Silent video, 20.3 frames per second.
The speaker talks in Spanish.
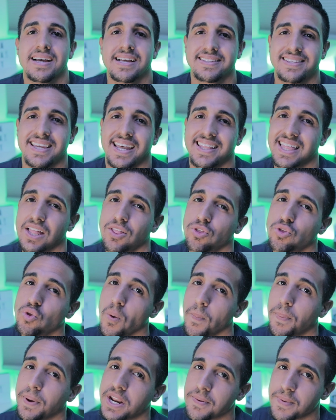Si esta es
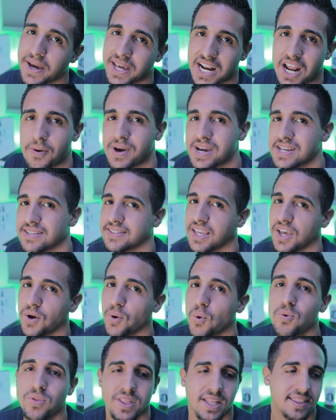tu primera vez,
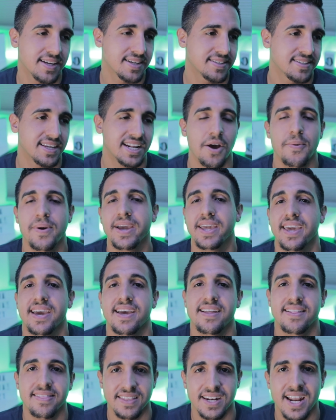segunda, tercera vez
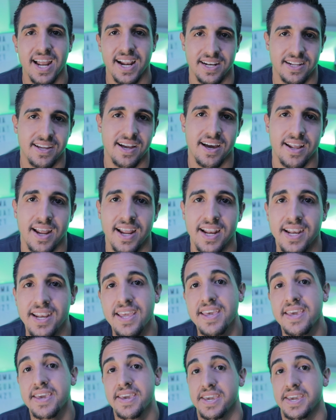que entras al canal